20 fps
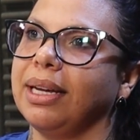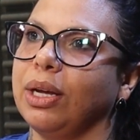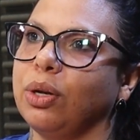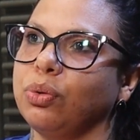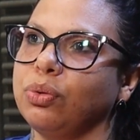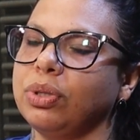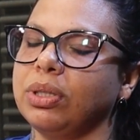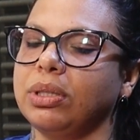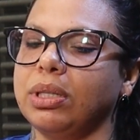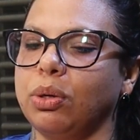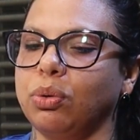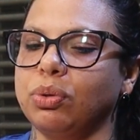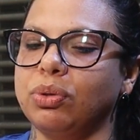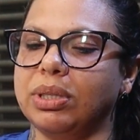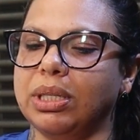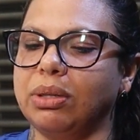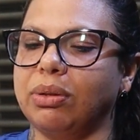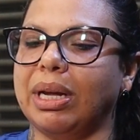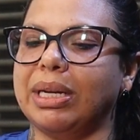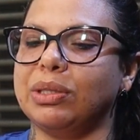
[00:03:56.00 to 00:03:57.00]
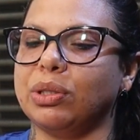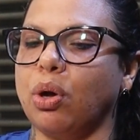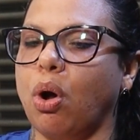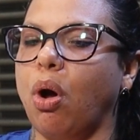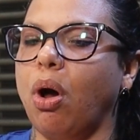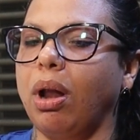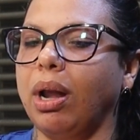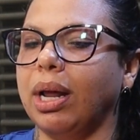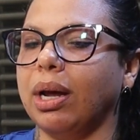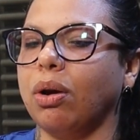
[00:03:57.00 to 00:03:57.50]
Eu não, eu não sinto a
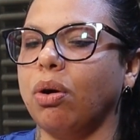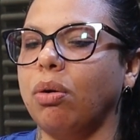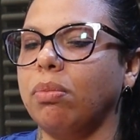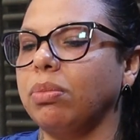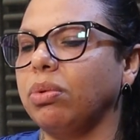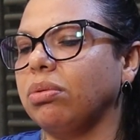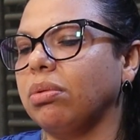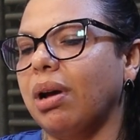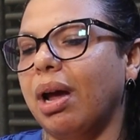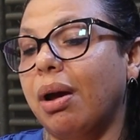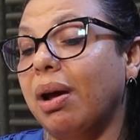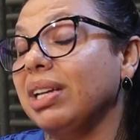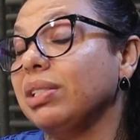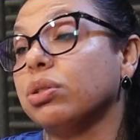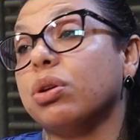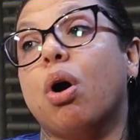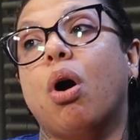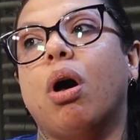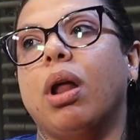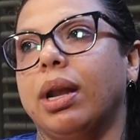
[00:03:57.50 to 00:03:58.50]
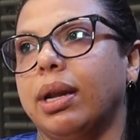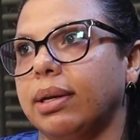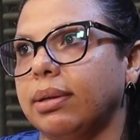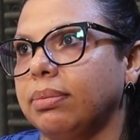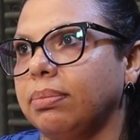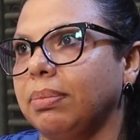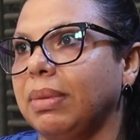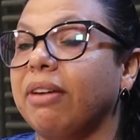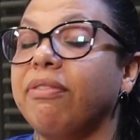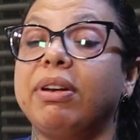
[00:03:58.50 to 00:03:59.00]
escola como a escola.
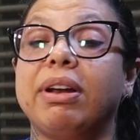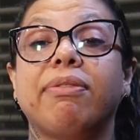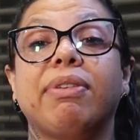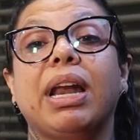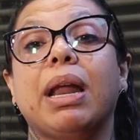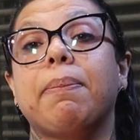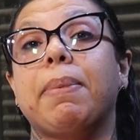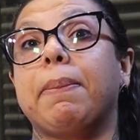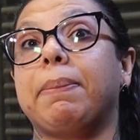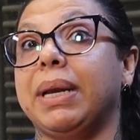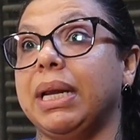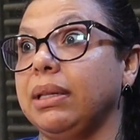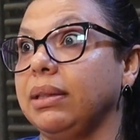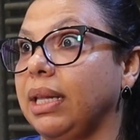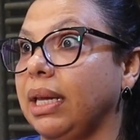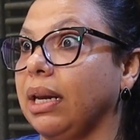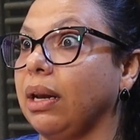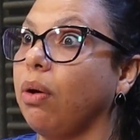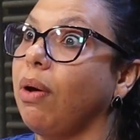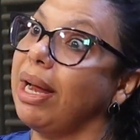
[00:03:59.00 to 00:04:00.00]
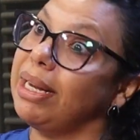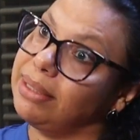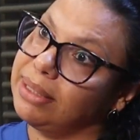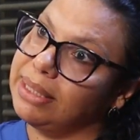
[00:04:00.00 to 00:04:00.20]
Minha filha vai lá para aprender, não é a